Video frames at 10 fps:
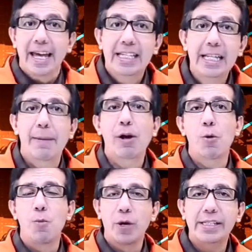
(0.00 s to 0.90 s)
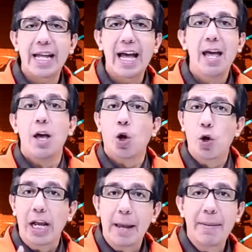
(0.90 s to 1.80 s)
Estaba compuesta
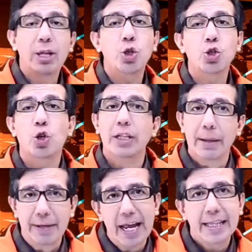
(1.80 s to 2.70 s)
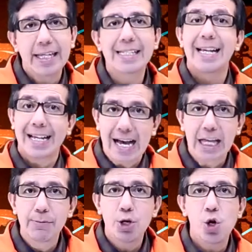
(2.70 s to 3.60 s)
con elementos contaminantes,
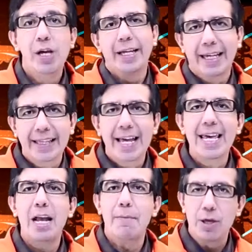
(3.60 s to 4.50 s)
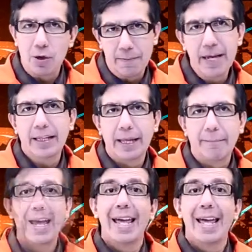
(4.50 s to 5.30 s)
cadmio, que daña el medio ambiente.